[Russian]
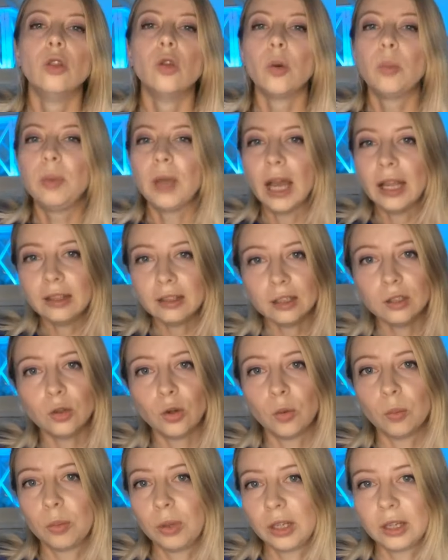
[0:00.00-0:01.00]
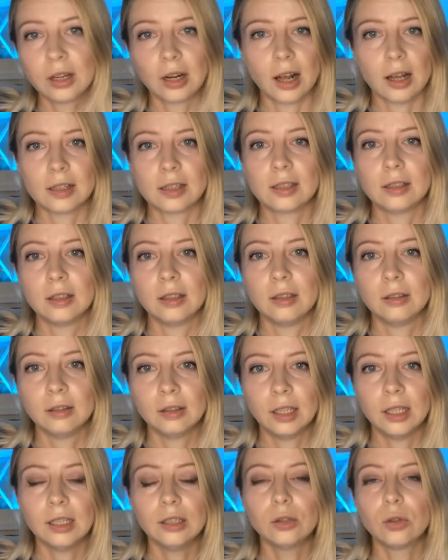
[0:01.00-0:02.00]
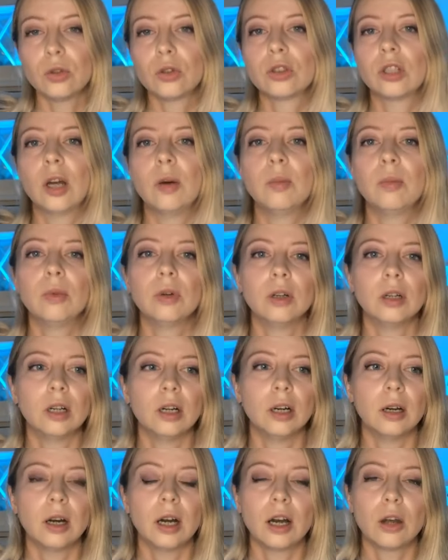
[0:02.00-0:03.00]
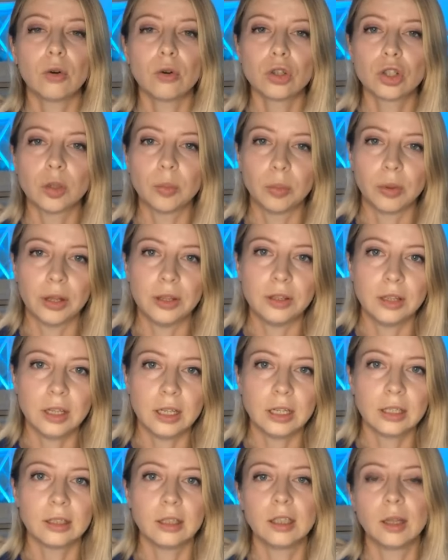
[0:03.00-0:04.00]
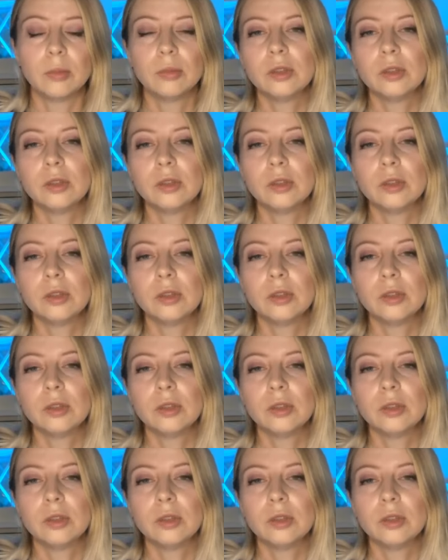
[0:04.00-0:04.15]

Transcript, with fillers: Но пятый дом прекрасный, да, то есть там э, хорошие планеты,